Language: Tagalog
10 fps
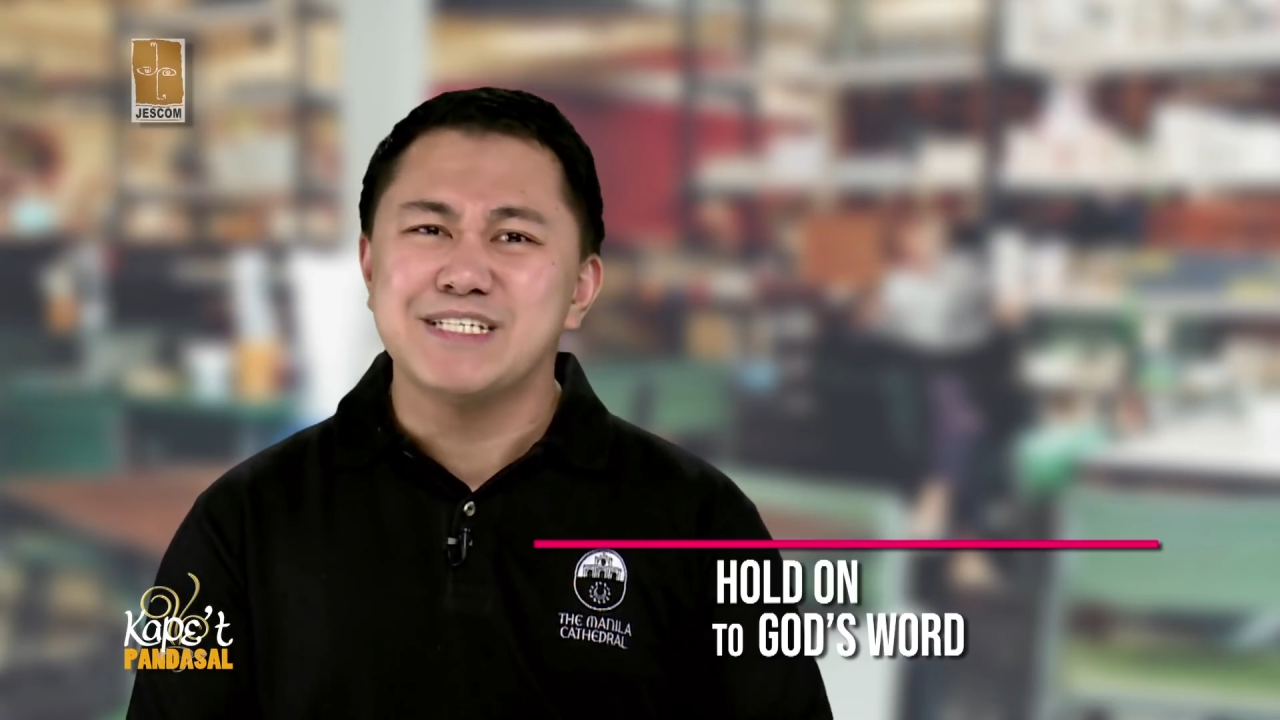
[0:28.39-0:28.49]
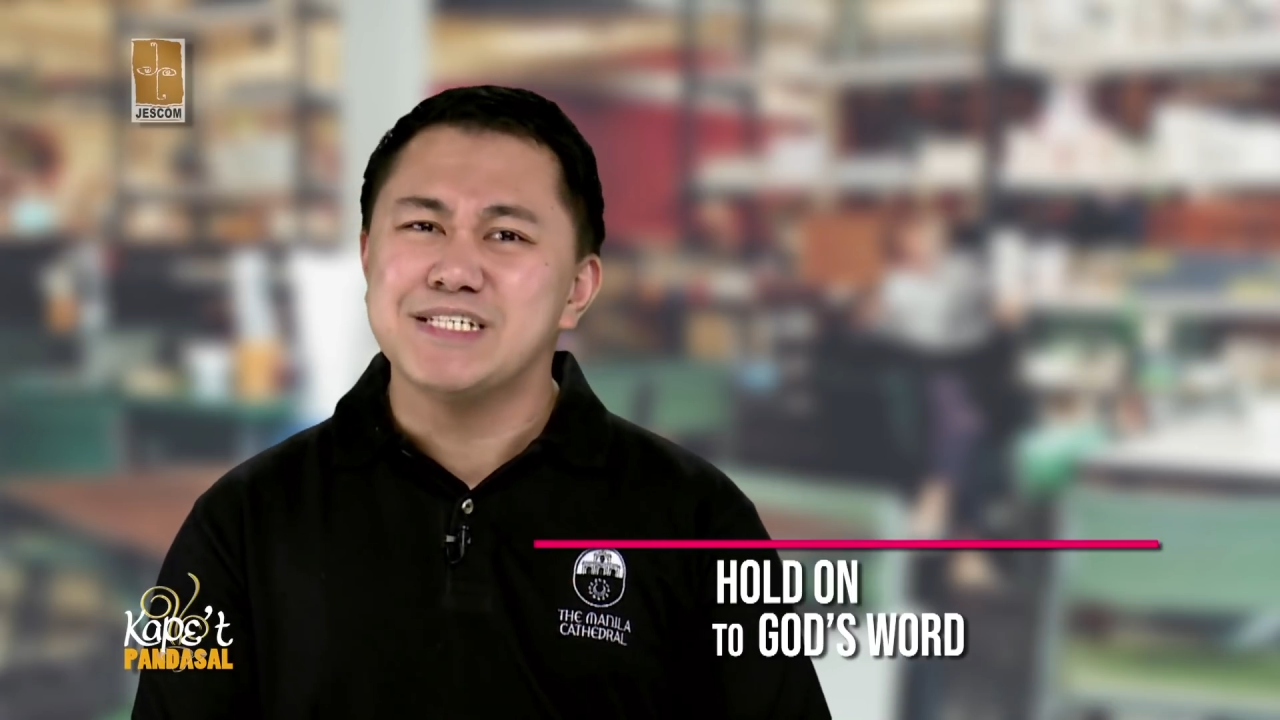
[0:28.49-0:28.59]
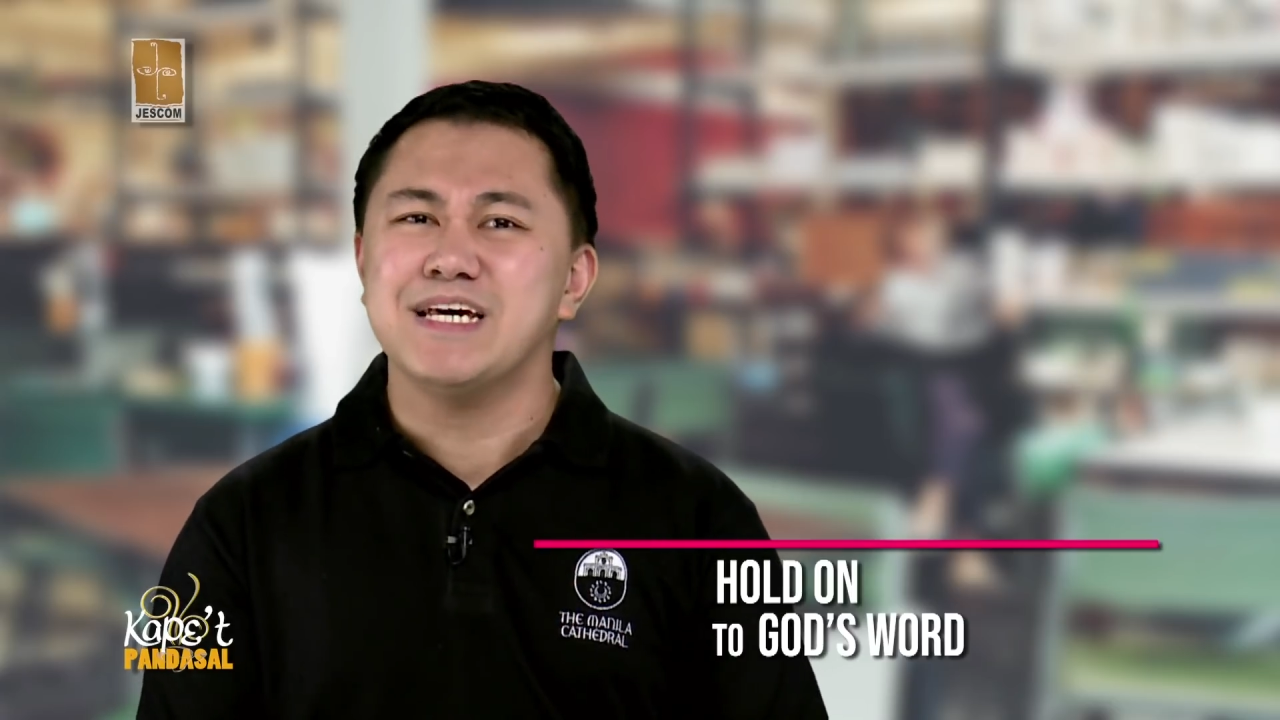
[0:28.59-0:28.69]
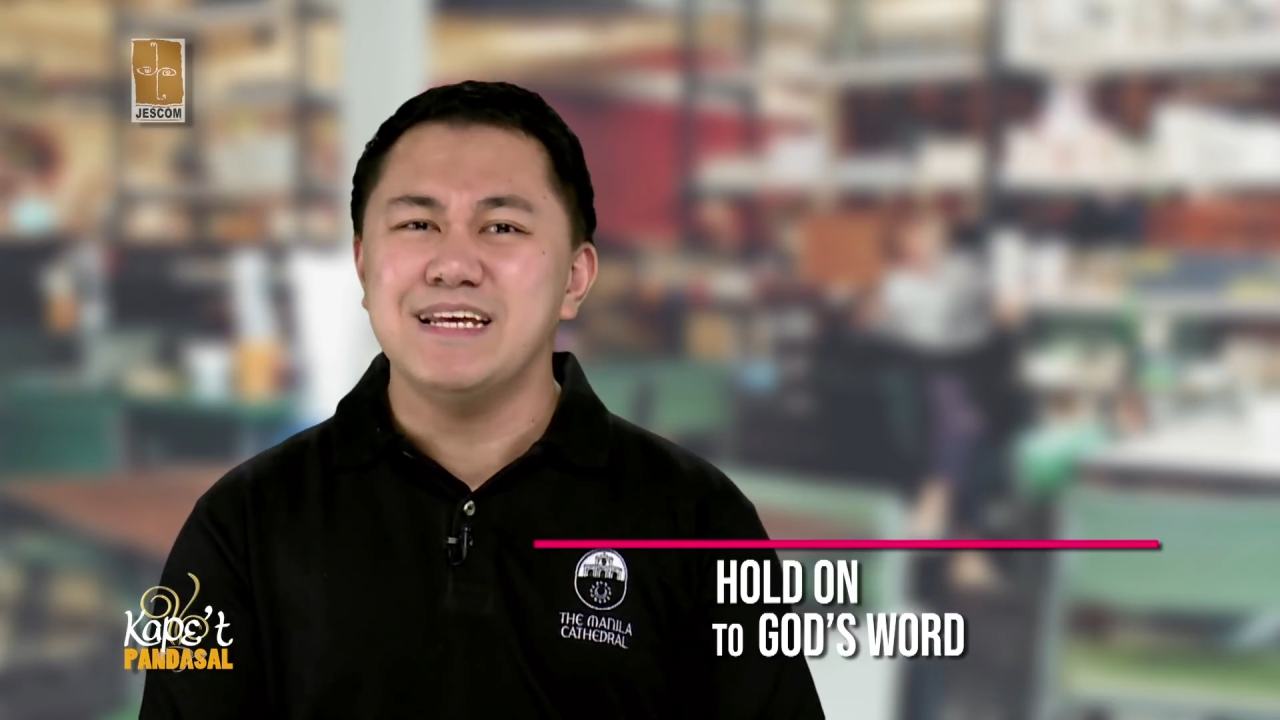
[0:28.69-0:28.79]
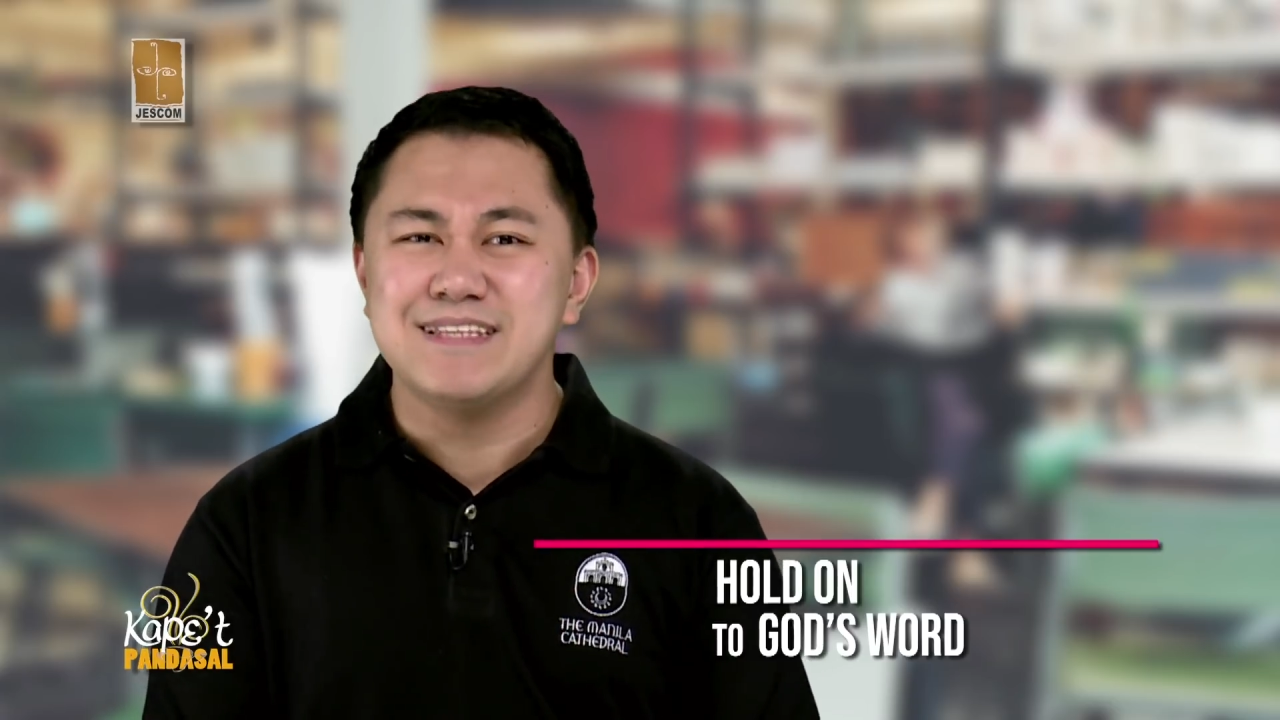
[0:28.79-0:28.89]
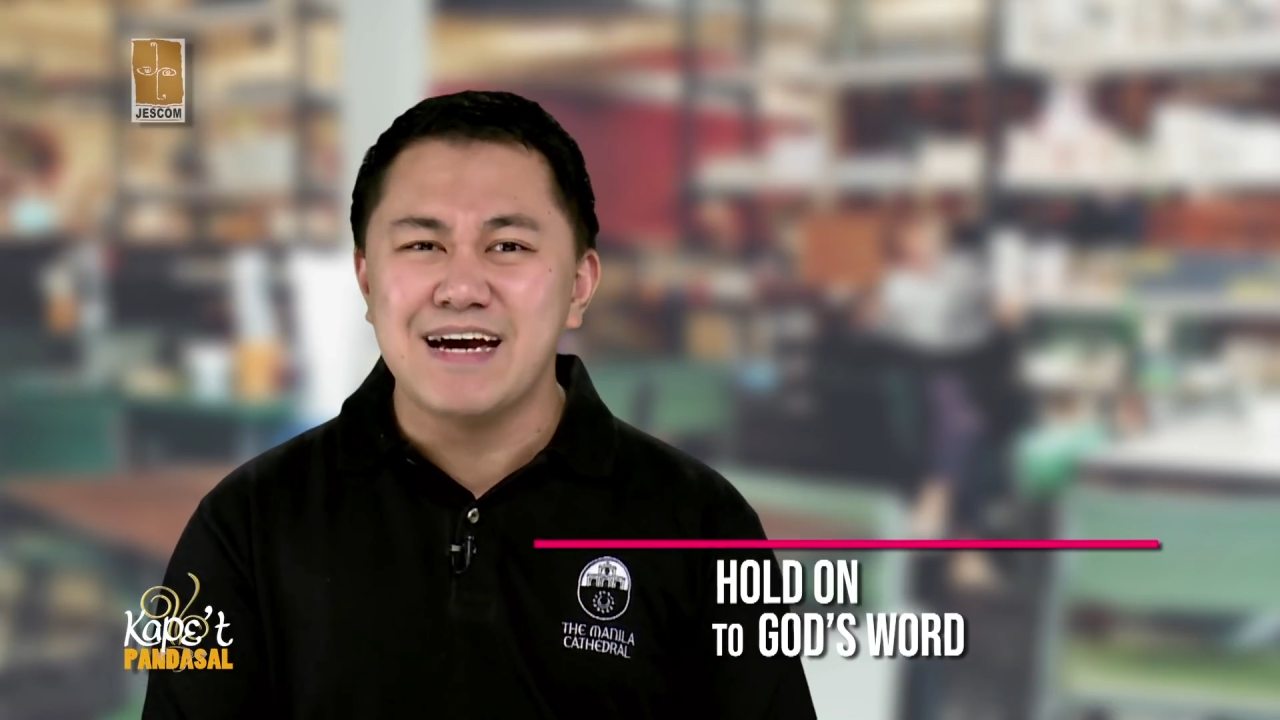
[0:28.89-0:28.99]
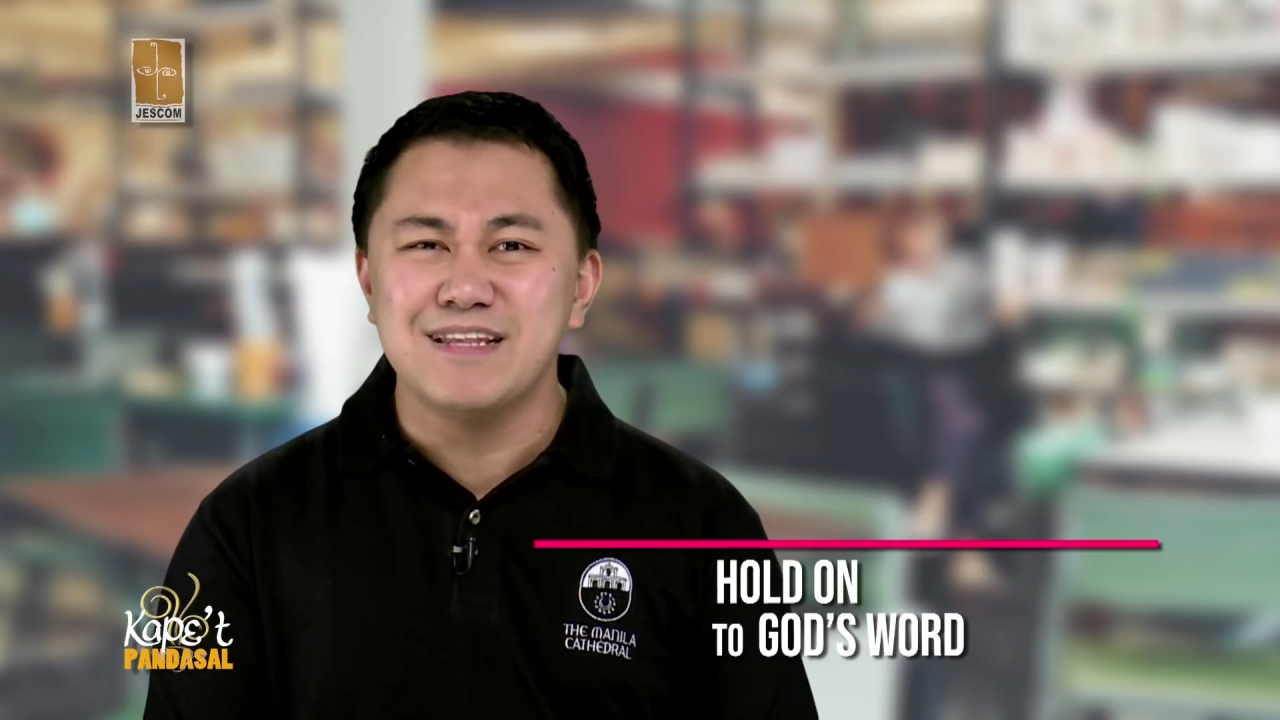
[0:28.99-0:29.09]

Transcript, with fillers: sa salita